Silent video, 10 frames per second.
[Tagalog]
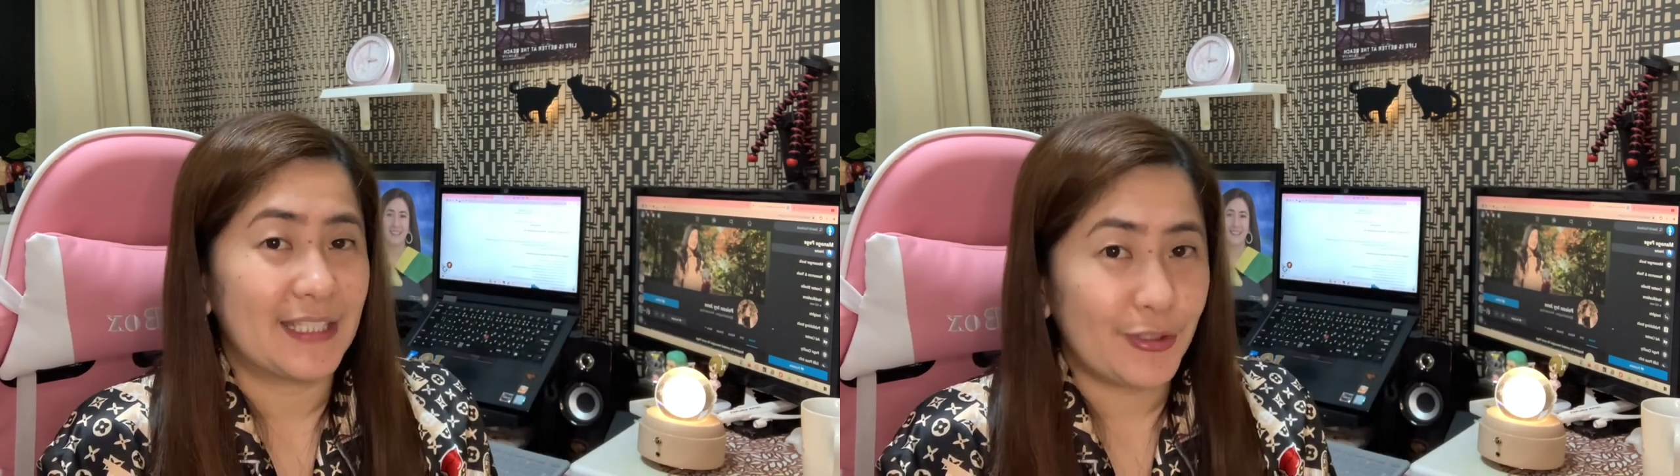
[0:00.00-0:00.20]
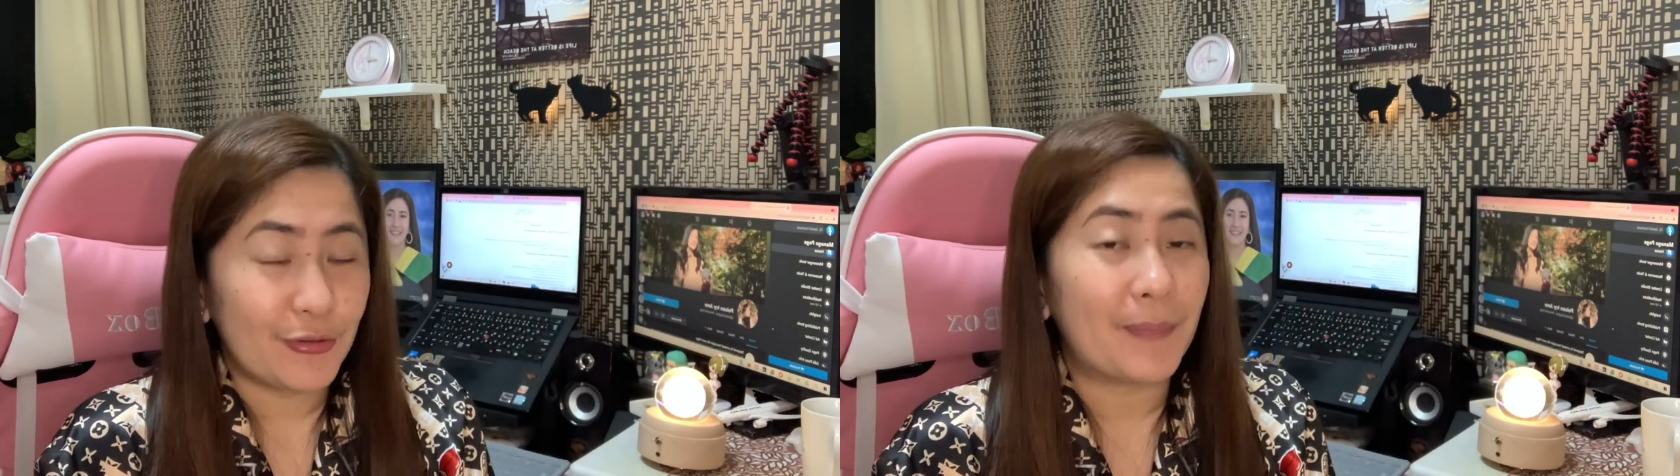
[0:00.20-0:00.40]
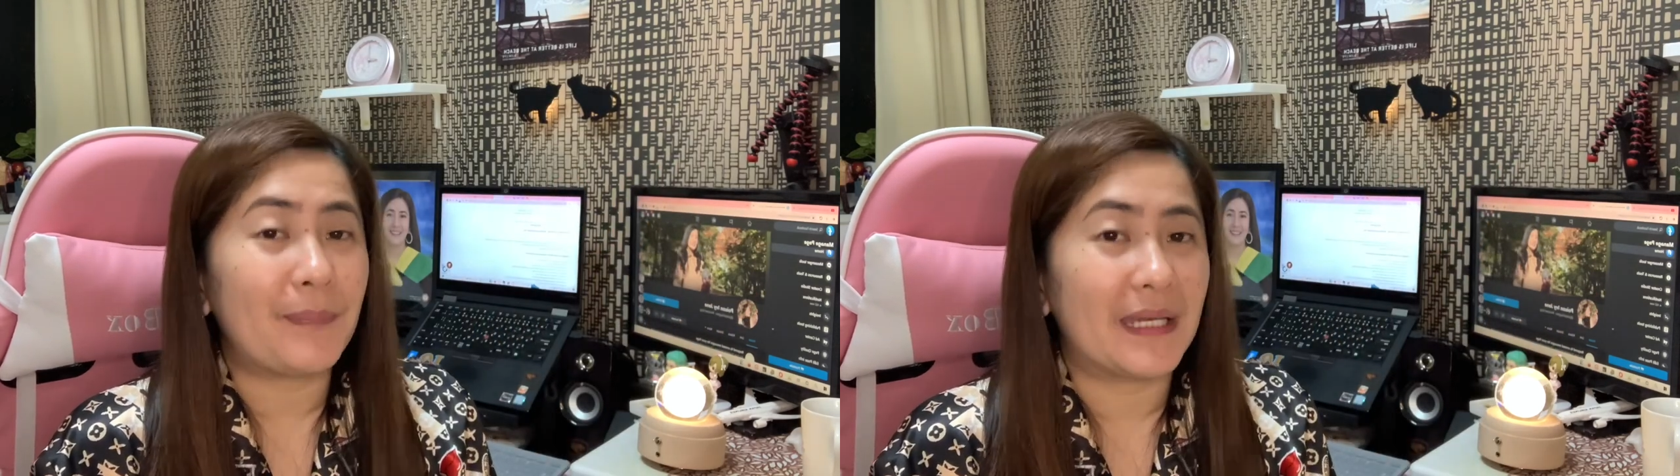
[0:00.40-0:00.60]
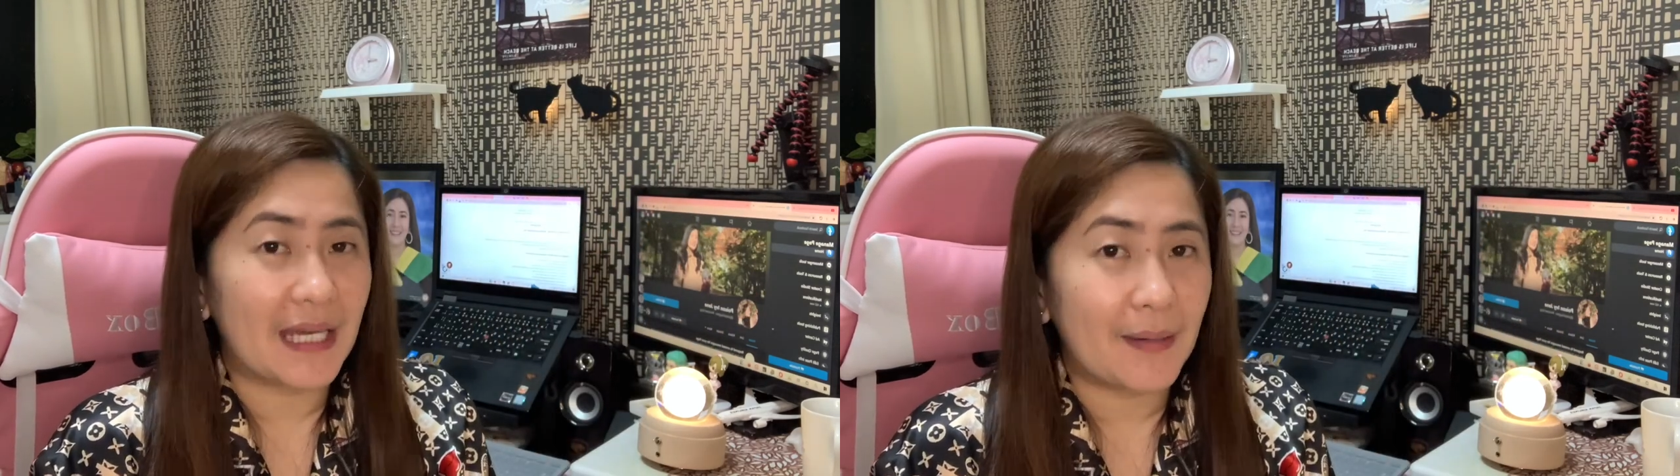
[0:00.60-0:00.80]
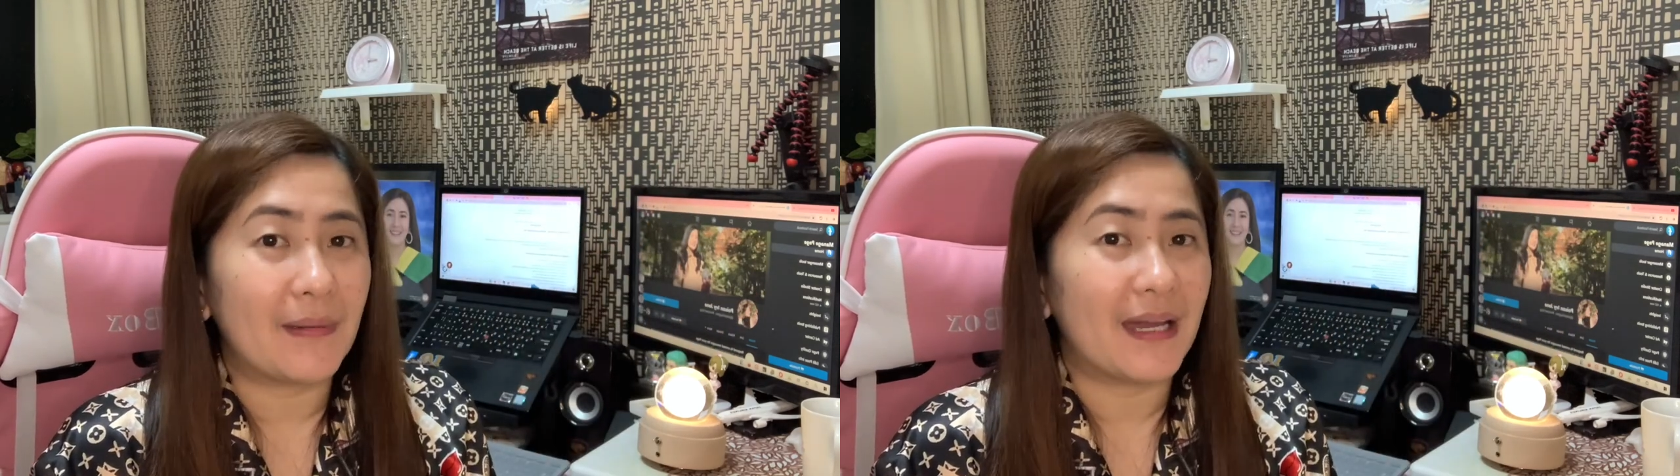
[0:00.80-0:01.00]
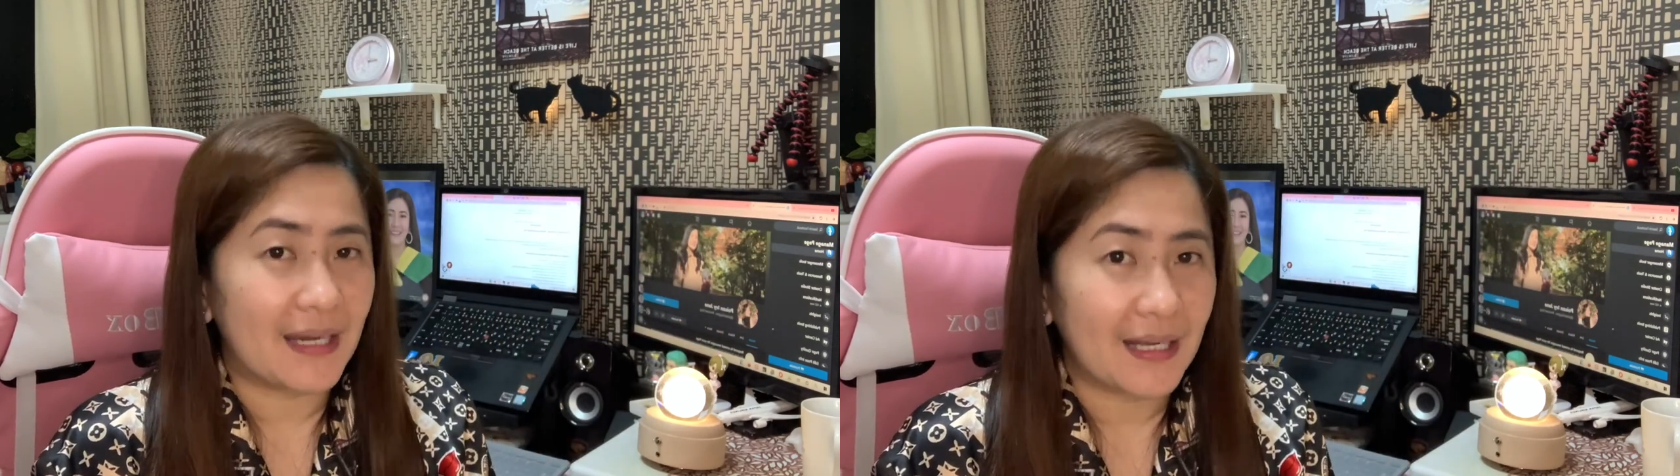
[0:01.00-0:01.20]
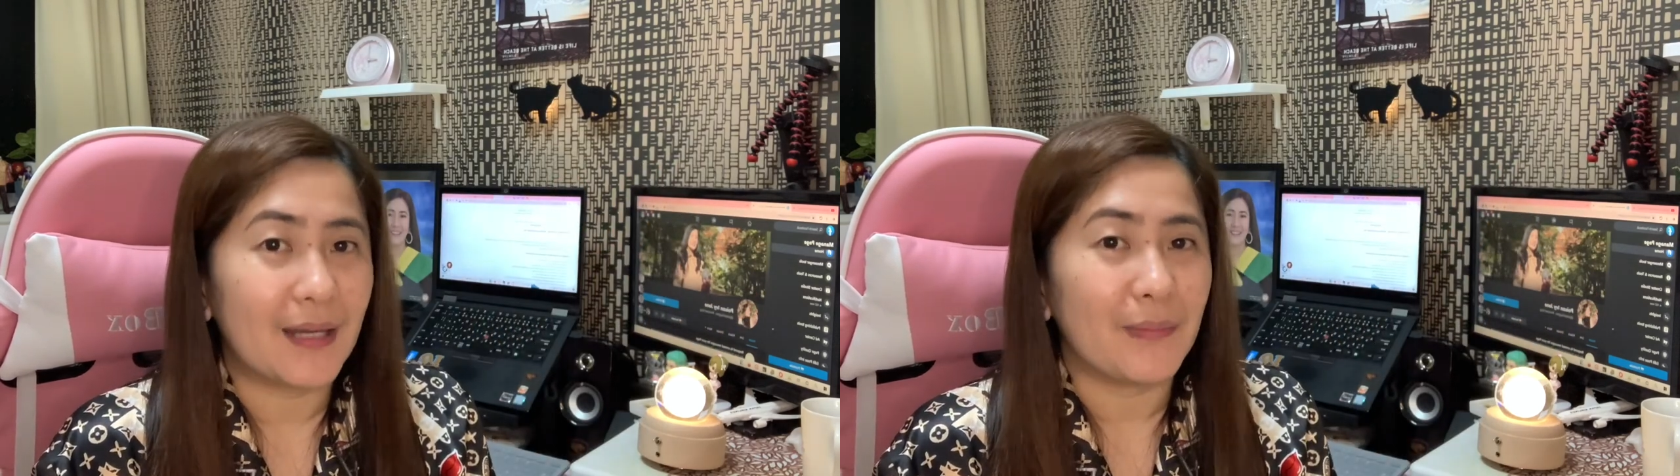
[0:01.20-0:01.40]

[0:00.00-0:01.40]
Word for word: Yun ang pinakamahalaga.